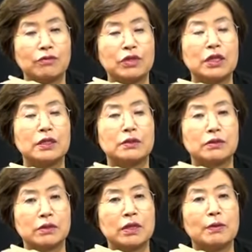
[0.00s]
우리
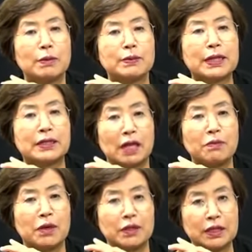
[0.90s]
능라 밥상
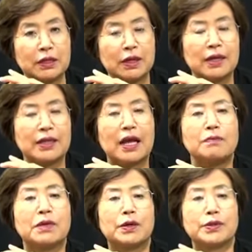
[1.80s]
냉면이
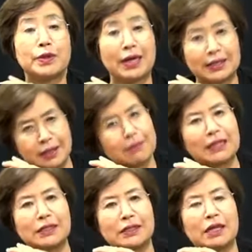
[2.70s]
대한민국에서 가장
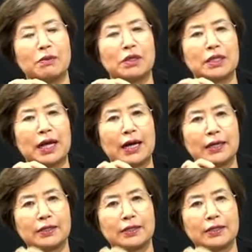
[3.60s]
맛있는 냉면이다.